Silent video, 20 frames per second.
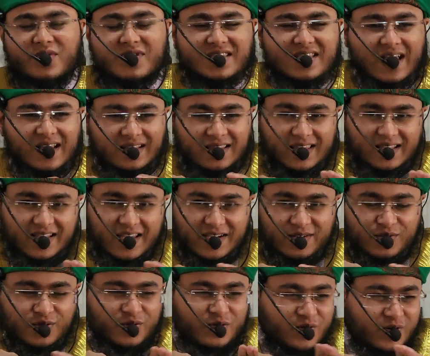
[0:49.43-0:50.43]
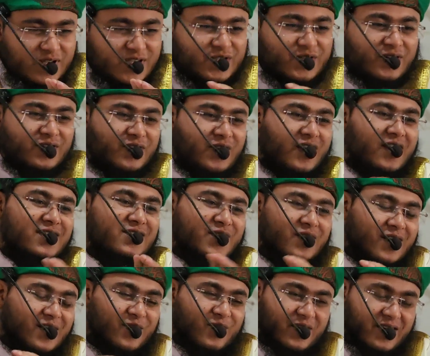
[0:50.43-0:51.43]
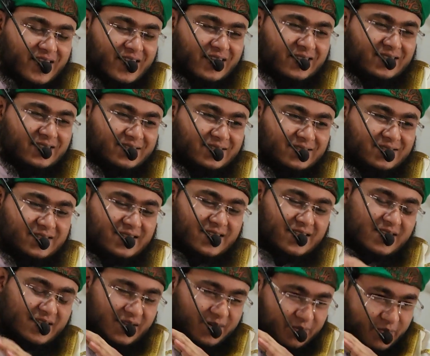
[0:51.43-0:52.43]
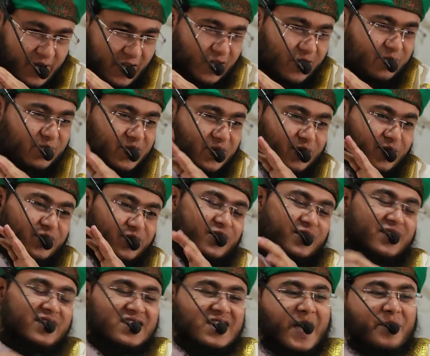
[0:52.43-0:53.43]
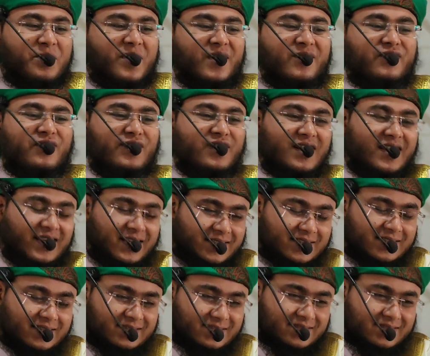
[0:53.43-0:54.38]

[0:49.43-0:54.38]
অবস্থান থেকে একটু নড়ে নড়াচড়া করে বায়বীয় চাপের ফলে